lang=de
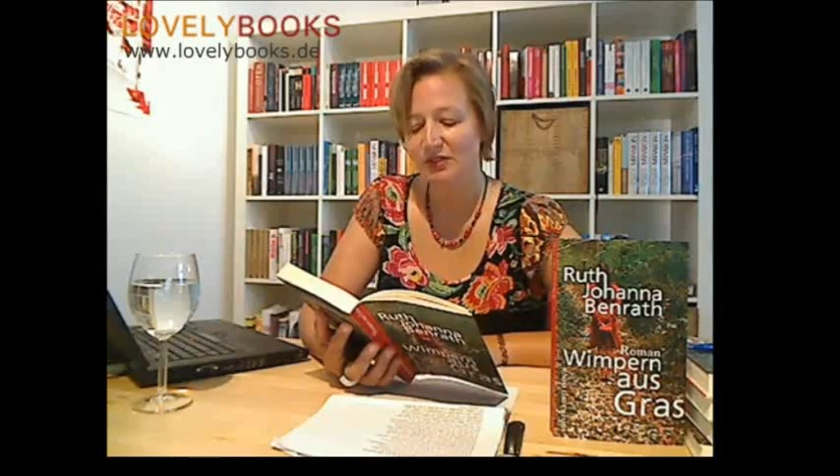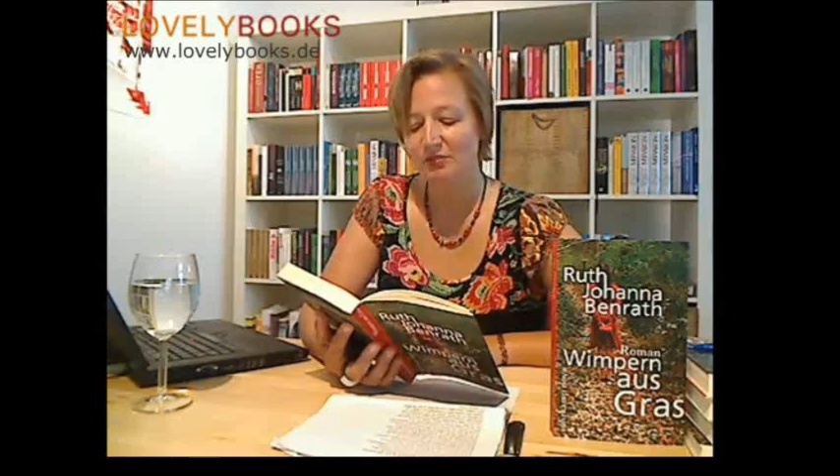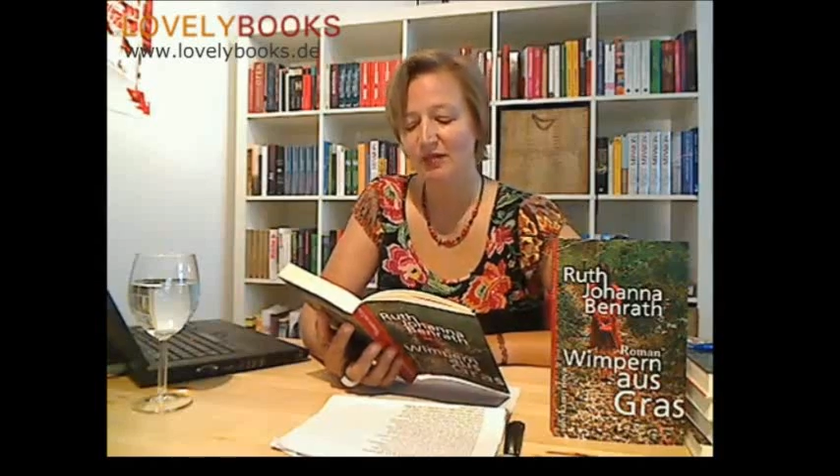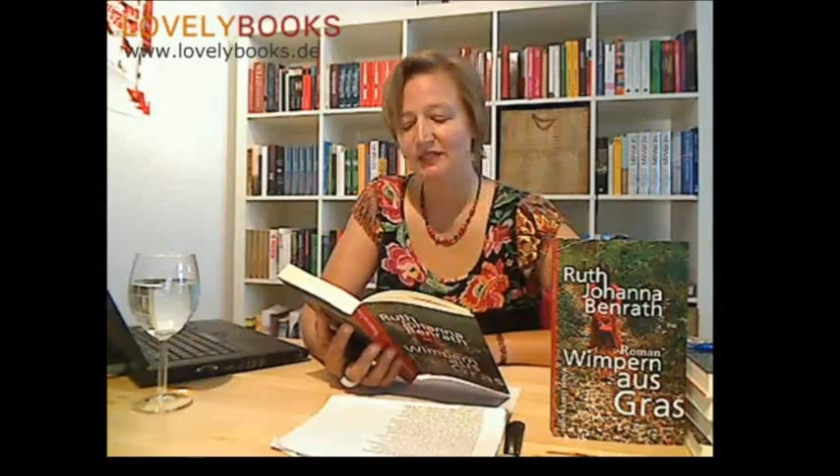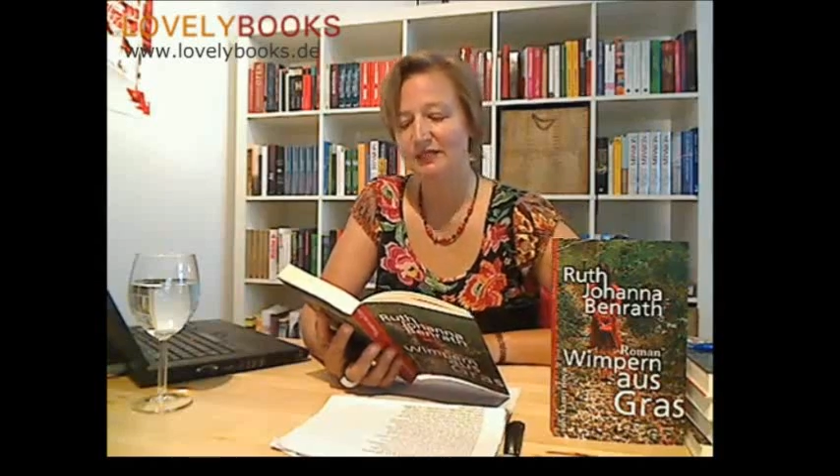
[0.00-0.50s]

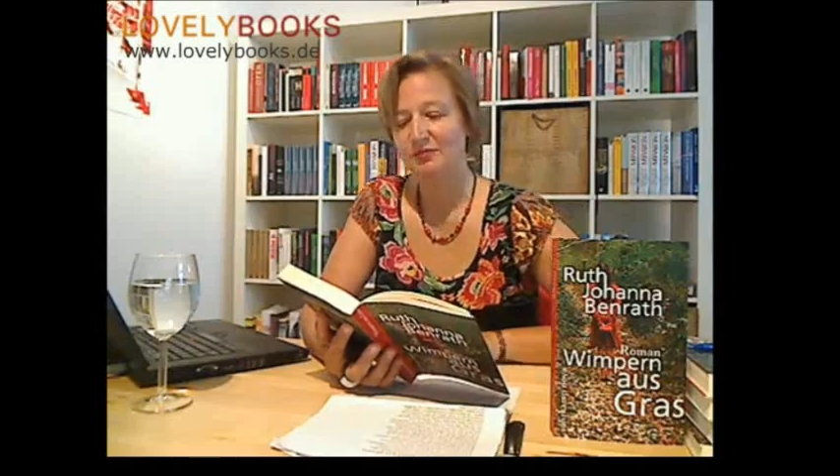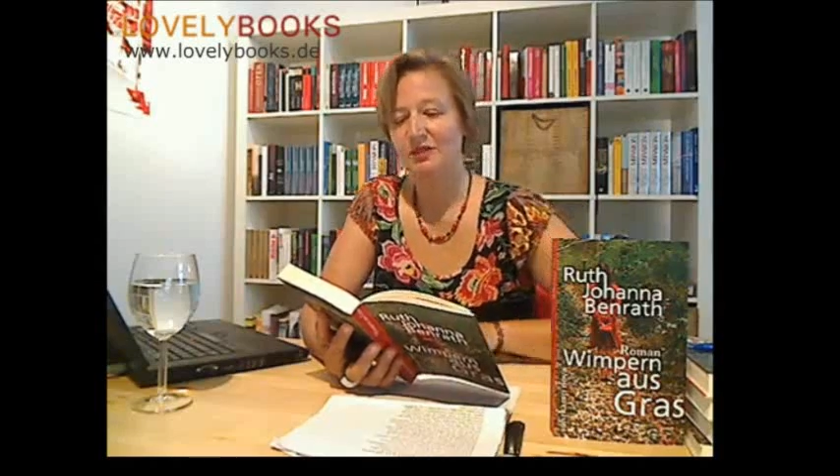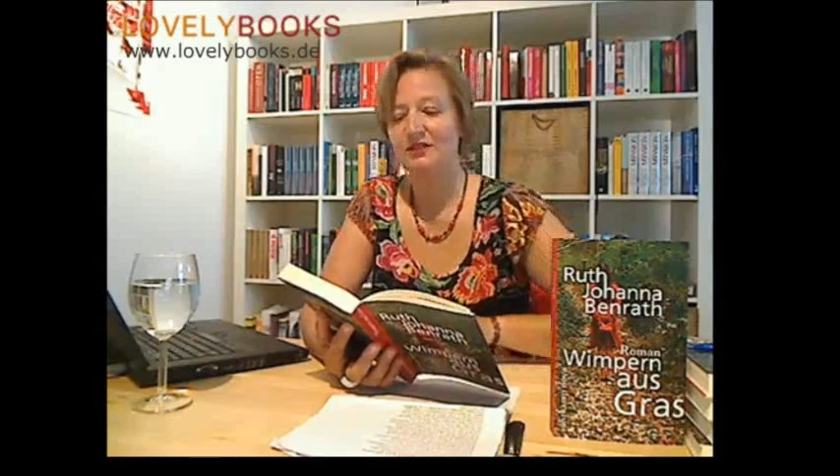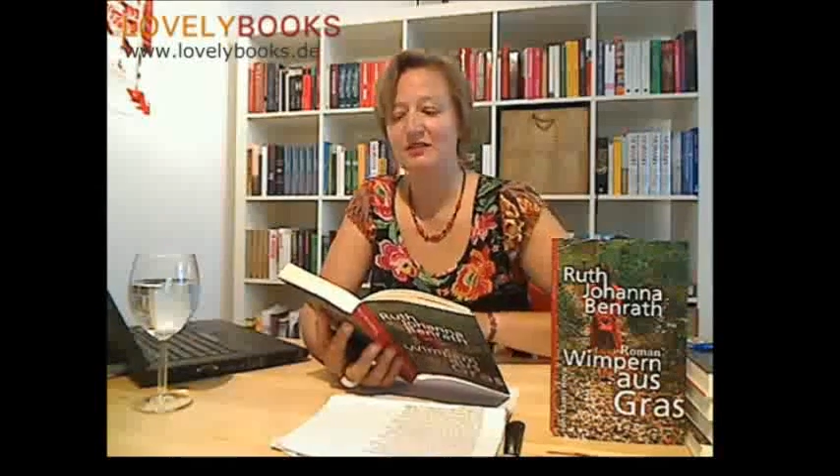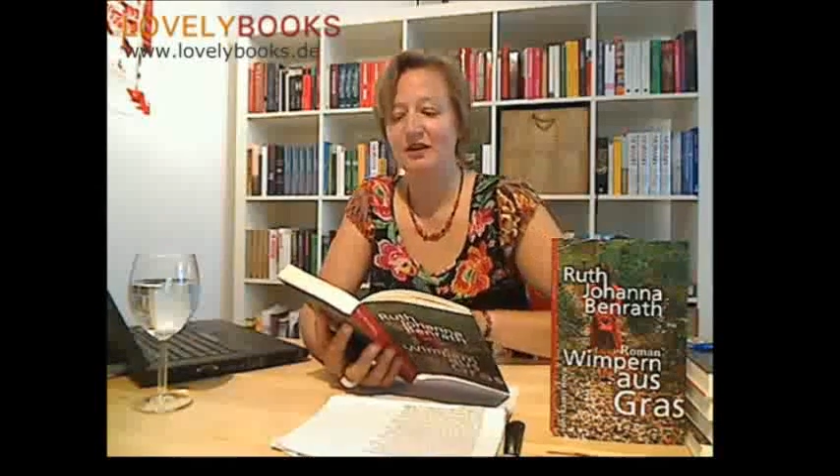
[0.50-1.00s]
dem
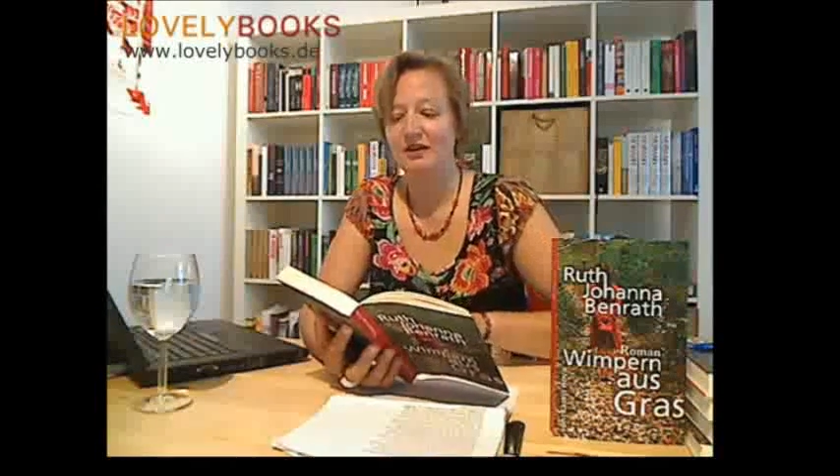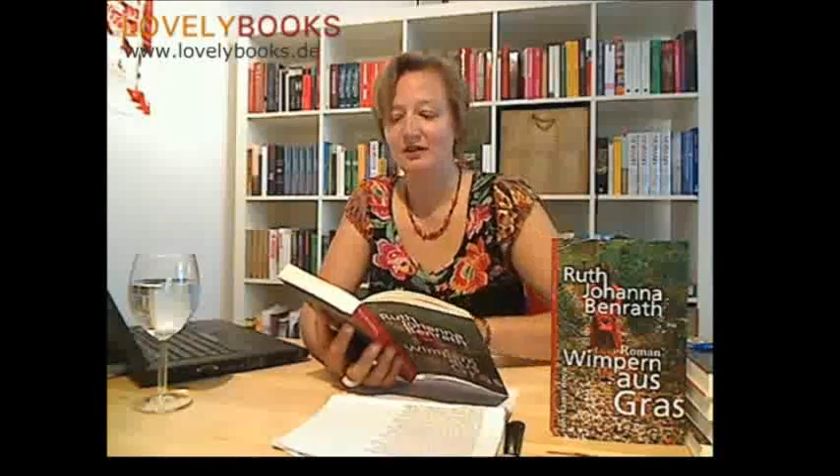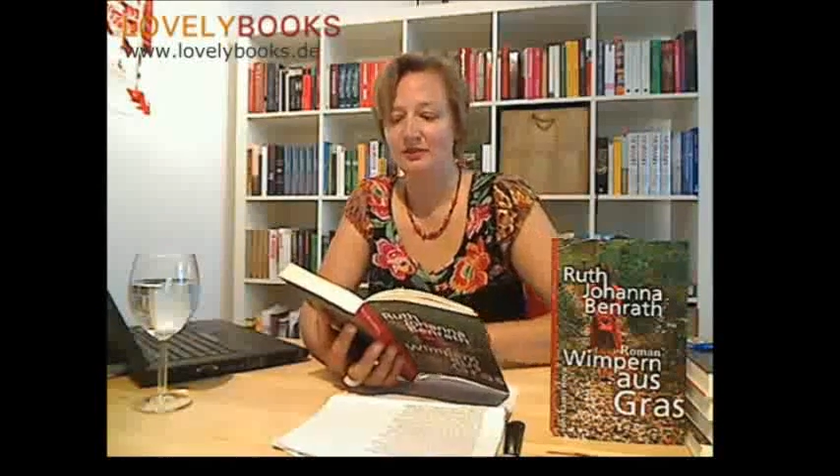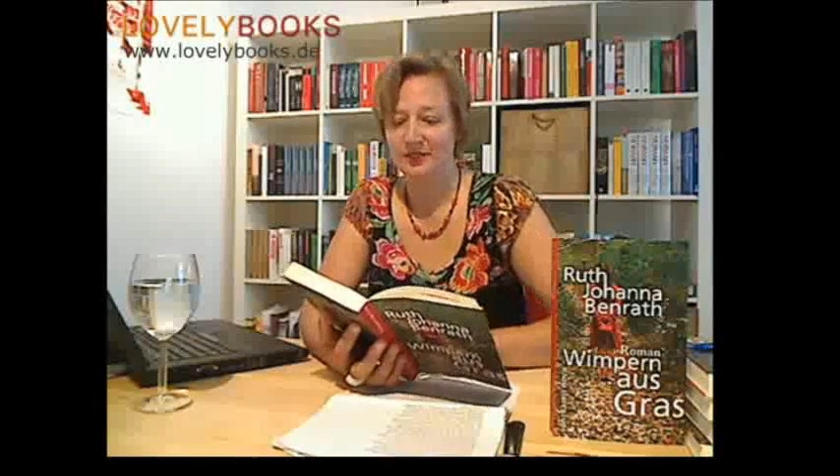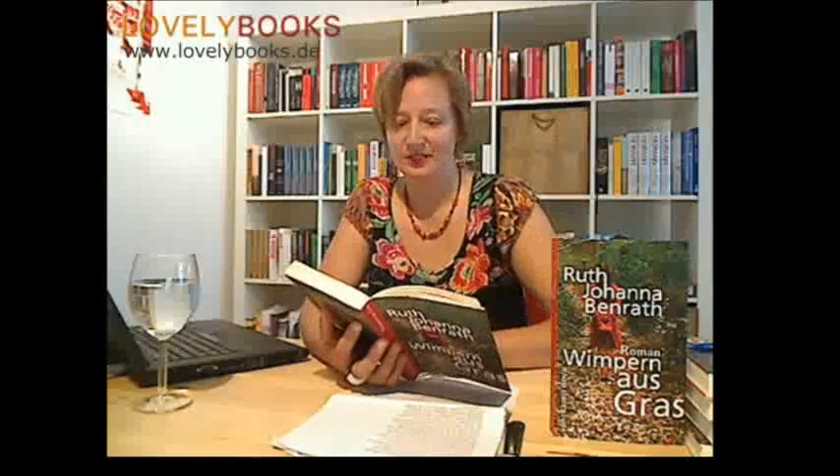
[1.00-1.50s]
Maßband
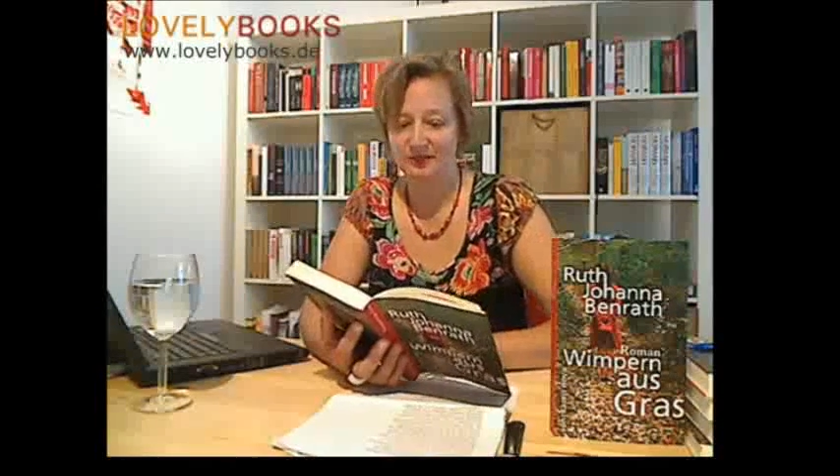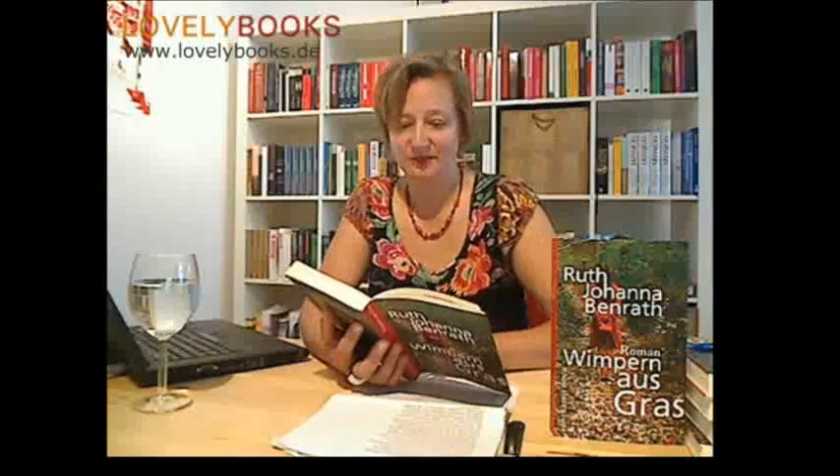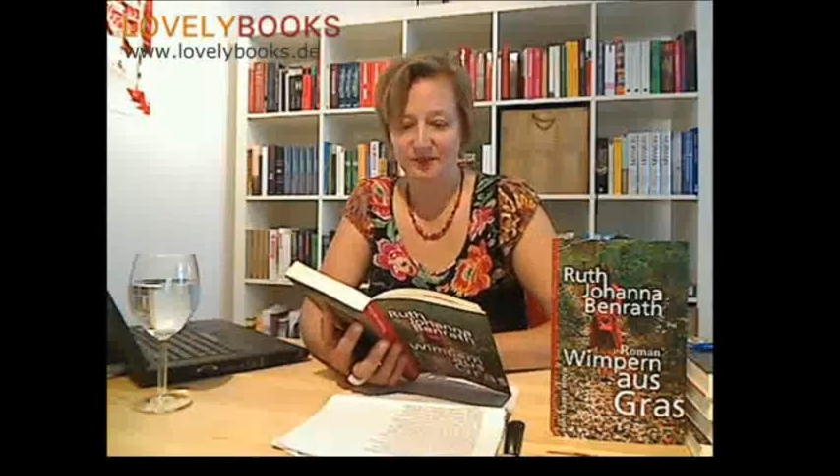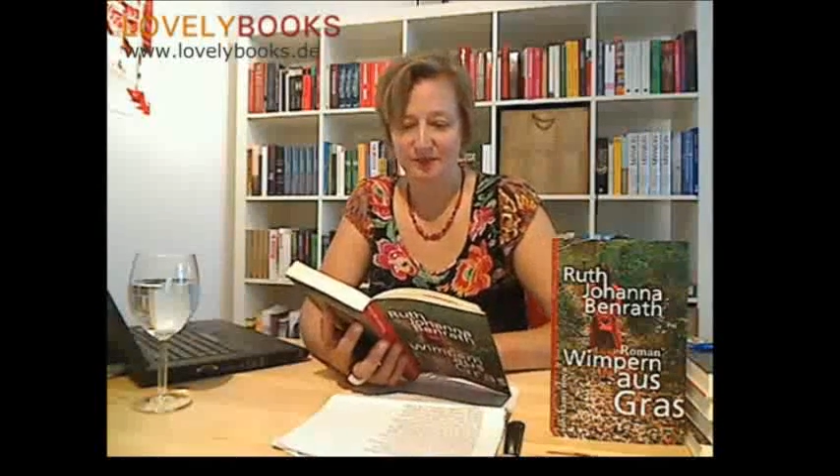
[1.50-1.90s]
nachgemessen.